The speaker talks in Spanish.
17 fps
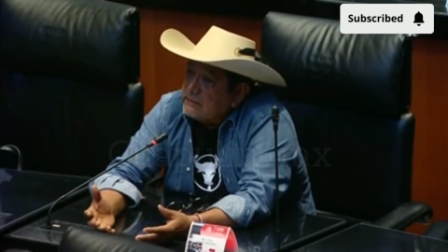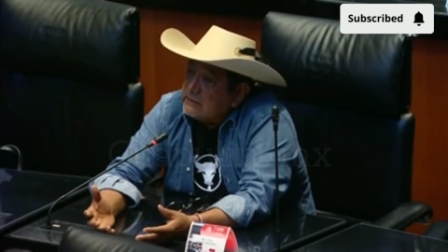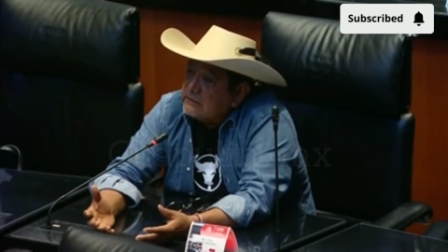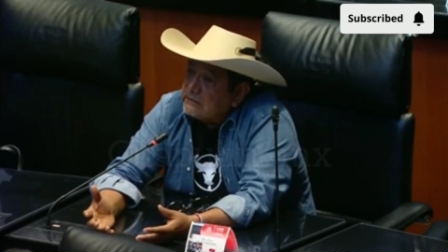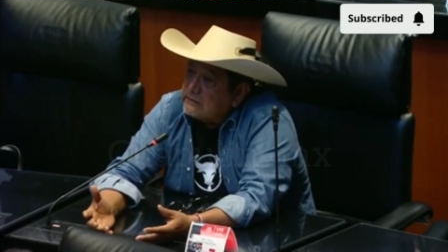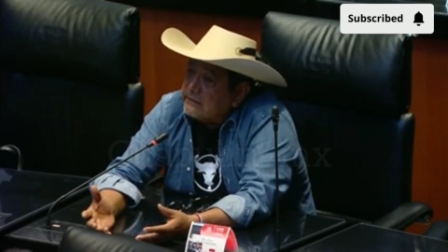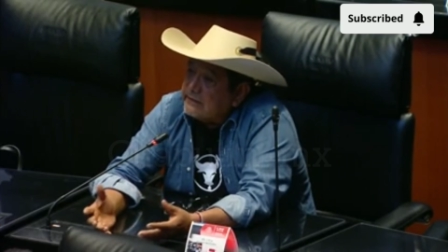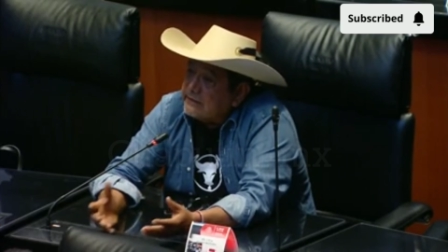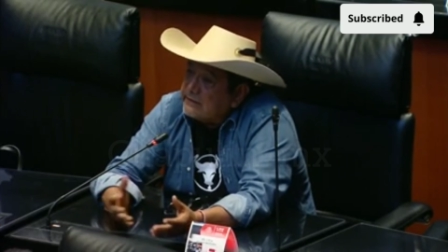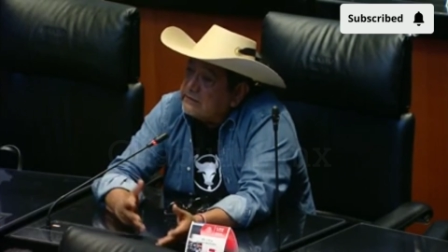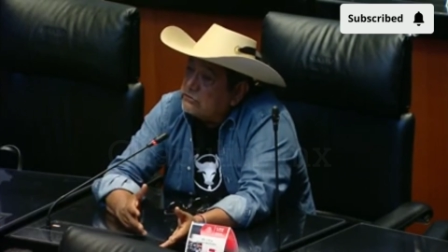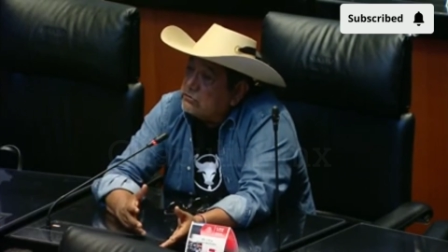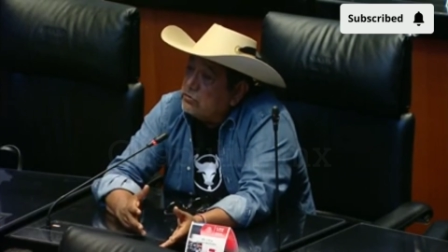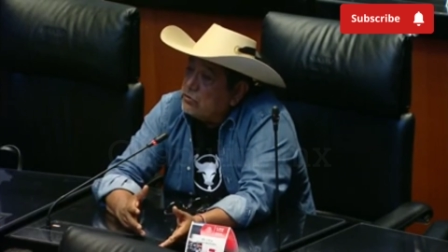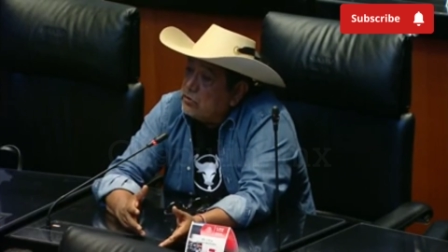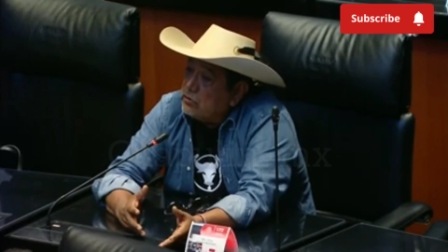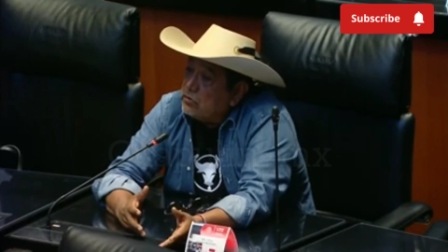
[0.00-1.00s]
este,
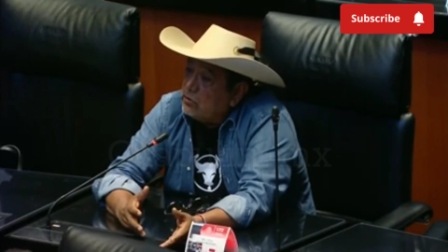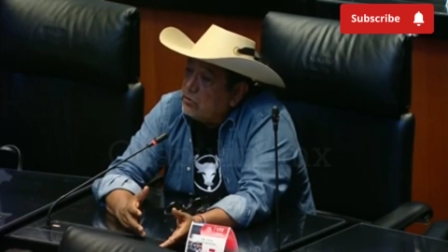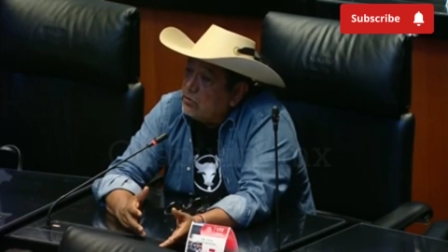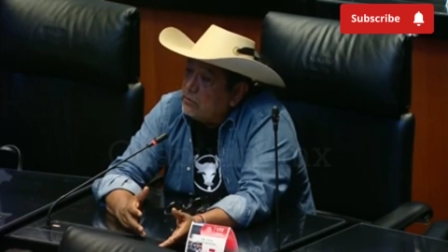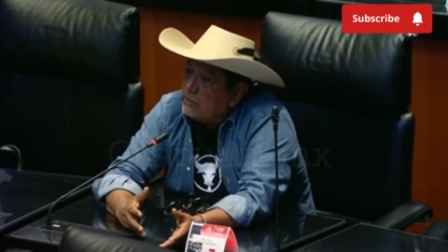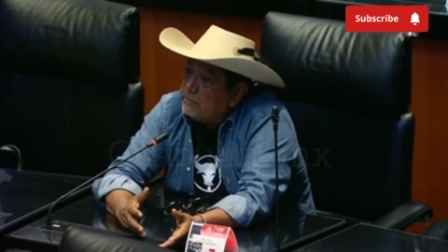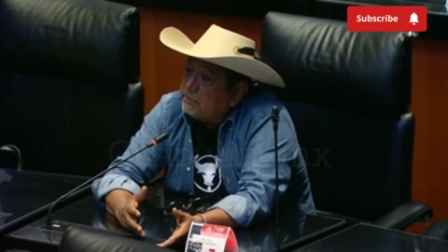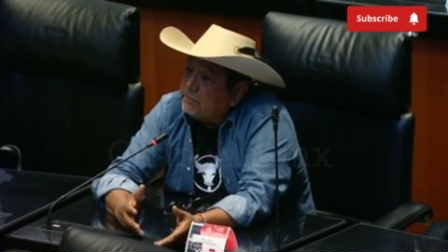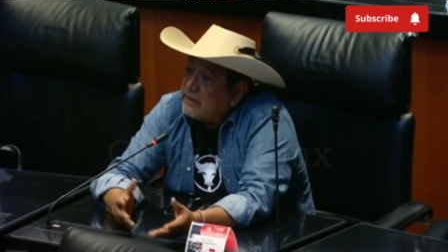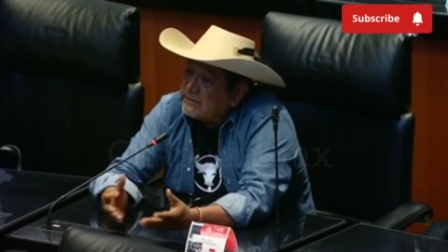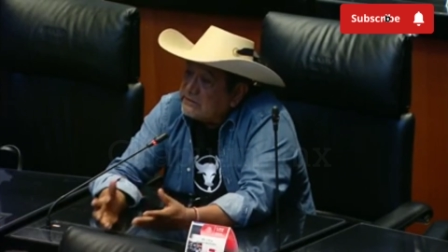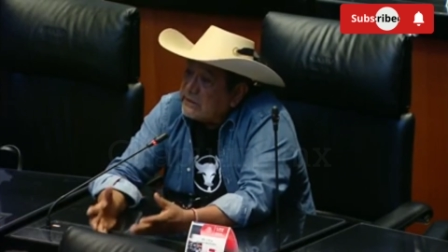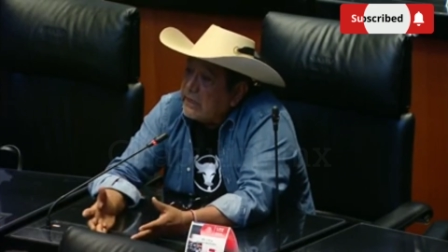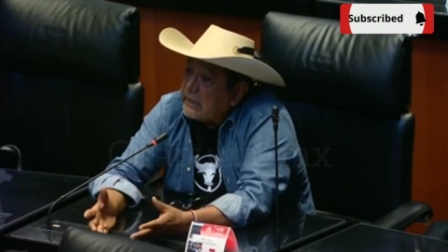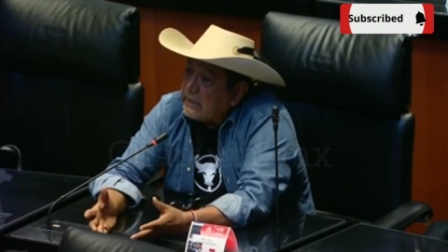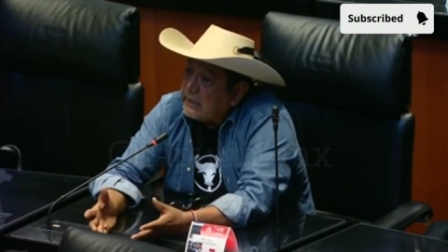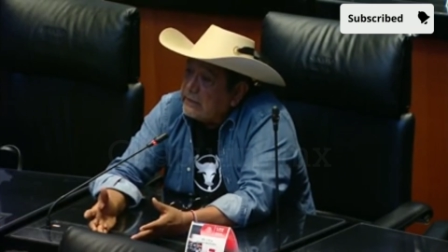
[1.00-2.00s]
esto no
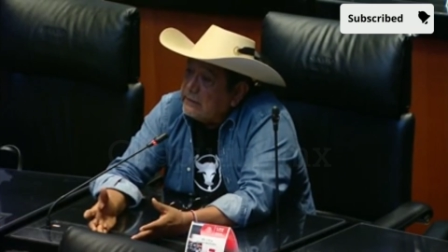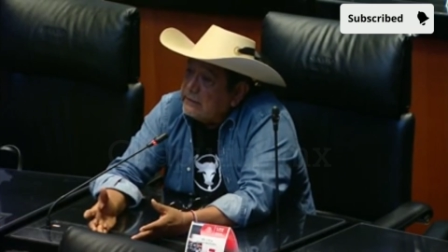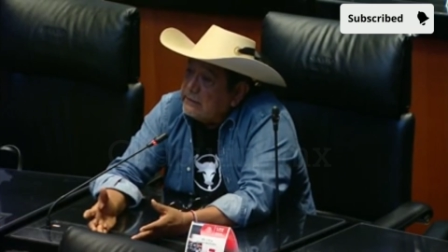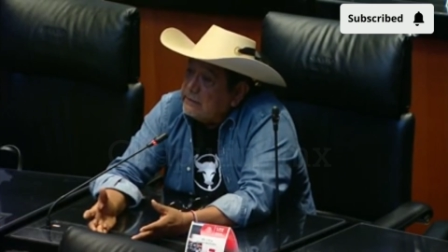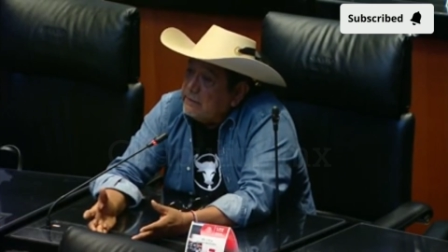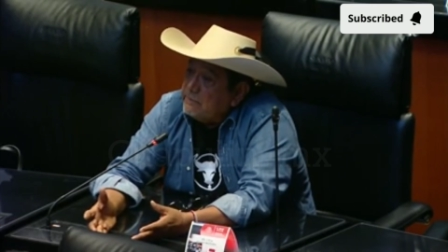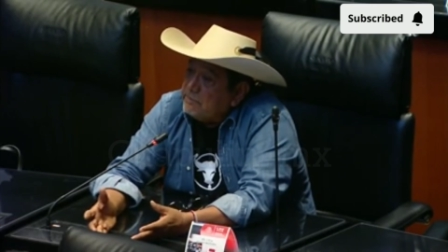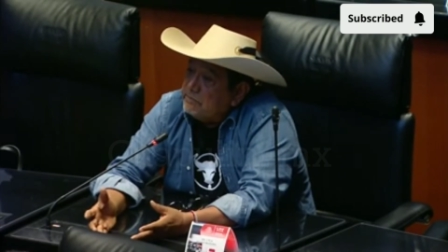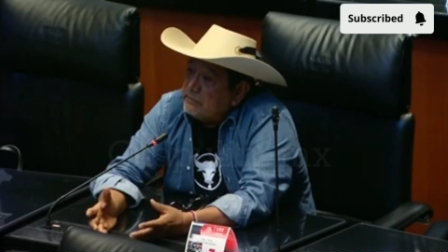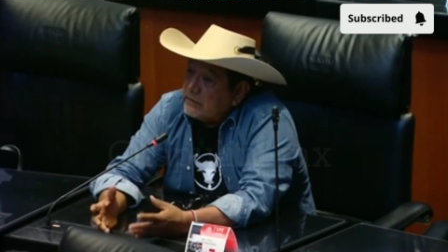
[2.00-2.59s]
pasara.